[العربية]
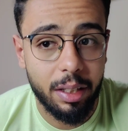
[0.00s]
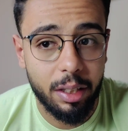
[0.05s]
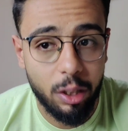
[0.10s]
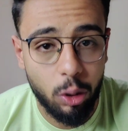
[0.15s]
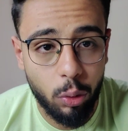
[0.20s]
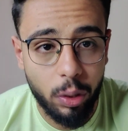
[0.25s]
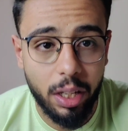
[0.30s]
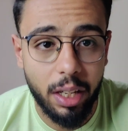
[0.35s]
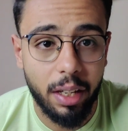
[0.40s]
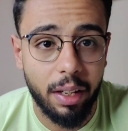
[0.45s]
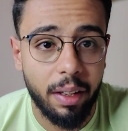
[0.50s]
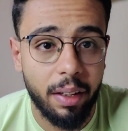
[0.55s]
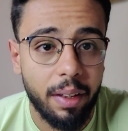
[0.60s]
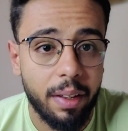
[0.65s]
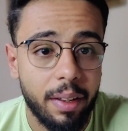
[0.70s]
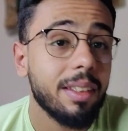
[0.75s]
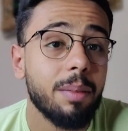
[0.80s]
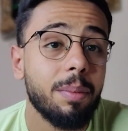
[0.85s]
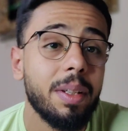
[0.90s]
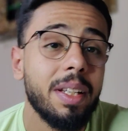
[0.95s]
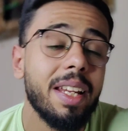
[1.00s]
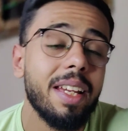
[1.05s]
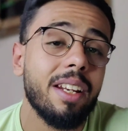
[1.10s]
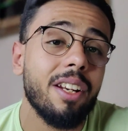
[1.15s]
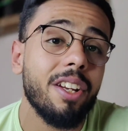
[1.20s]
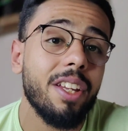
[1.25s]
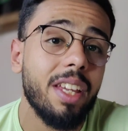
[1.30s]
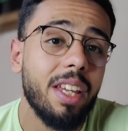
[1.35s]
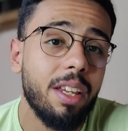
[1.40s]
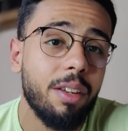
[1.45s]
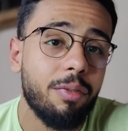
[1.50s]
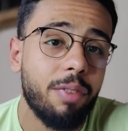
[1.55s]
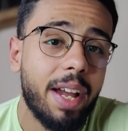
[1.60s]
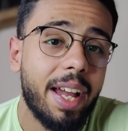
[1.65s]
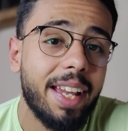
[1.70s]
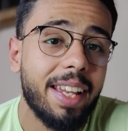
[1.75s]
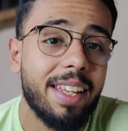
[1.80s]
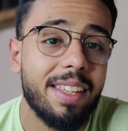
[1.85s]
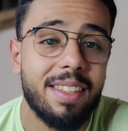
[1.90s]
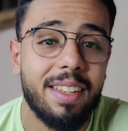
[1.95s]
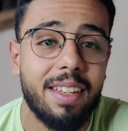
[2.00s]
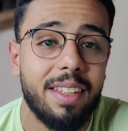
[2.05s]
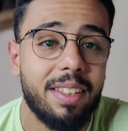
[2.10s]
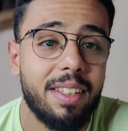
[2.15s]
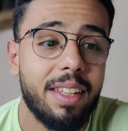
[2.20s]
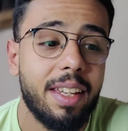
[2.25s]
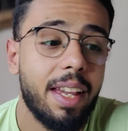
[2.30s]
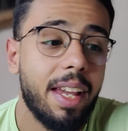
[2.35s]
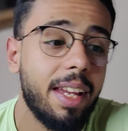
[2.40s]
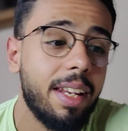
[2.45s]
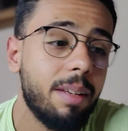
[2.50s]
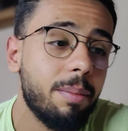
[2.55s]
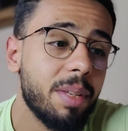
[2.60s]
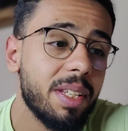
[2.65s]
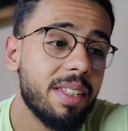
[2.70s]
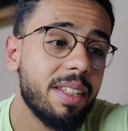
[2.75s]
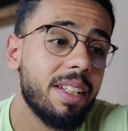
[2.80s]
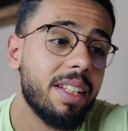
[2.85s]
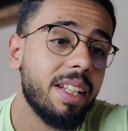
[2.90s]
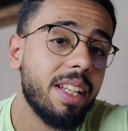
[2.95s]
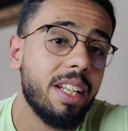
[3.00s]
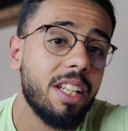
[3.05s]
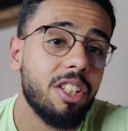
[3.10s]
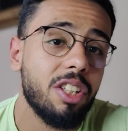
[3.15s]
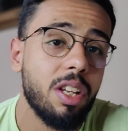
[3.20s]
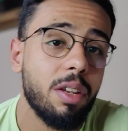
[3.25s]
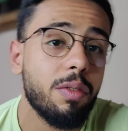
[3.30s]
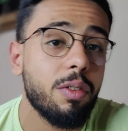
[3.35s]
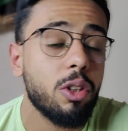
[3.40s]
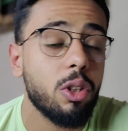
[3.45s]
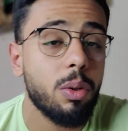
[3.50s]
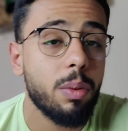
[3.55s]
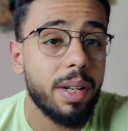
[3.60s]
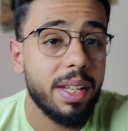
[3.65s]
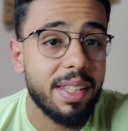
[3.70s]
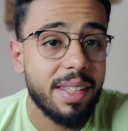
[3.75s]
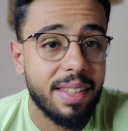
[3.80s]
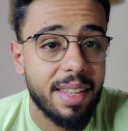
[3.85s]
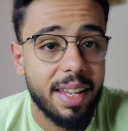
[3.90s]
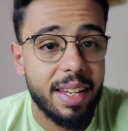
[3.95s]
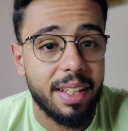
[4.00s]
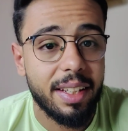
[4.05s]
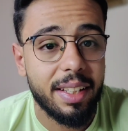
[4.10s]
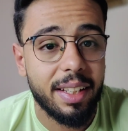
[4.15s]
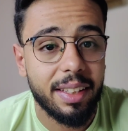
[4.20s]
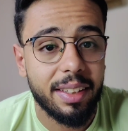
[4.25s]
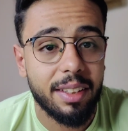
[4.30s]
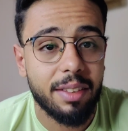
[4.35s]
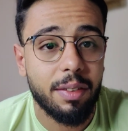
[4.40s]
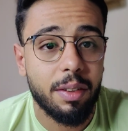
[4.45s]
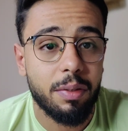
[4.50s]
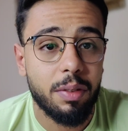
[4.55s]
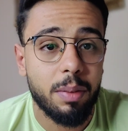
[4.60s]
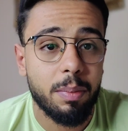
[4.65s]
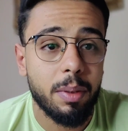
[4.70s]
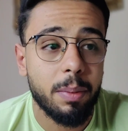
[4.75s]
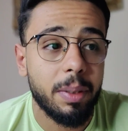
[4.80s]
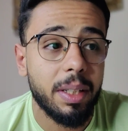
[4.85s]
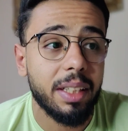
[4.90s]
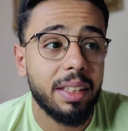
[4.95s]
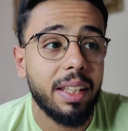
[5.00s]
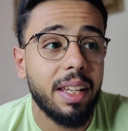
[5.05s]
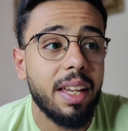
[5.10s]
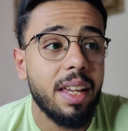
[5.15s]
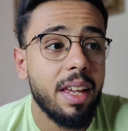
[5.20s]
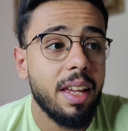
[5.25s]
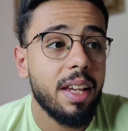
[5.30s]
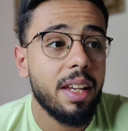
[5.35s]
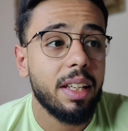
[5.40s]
يو كي طب انا رايي ايه في حاجه زي دي هل مثلا انا شايف ان هو يستاهل انك تدفع فيه المبلغ ده